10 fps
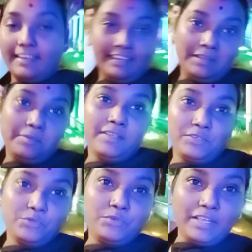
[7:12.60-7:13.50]
এখানে নেমে
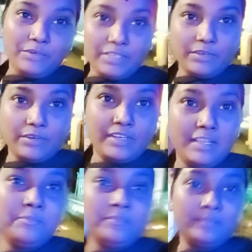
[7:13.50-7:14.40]
একটু ঘোরাঘুরি
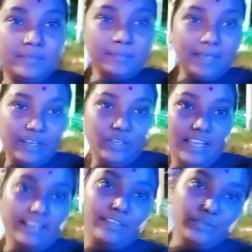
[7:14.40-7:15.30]
করলাম ভালোই
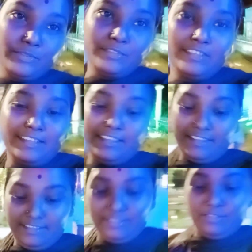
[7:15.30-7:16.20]
লাগলো
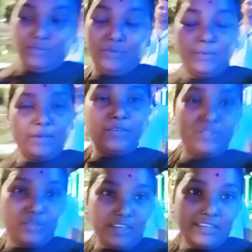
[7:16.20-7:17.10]
তো
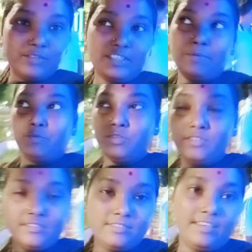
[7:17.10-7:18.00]
এখন চলেও যাব
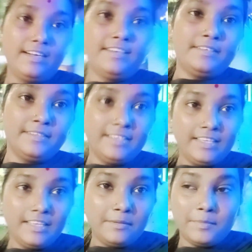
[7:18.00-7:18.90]
আর
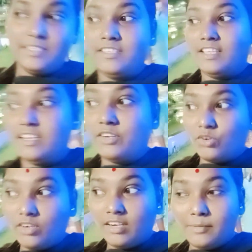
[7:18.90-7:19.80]
বেশি দেরি
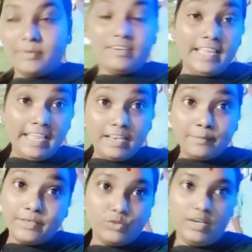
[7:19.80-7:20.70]
করলে আবার
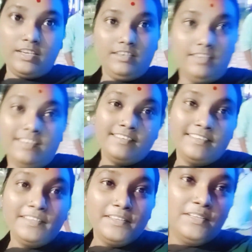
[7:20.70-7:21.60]
হেলমেটও আনিনি
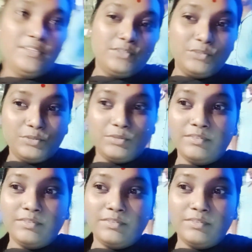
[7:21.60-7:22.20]
তো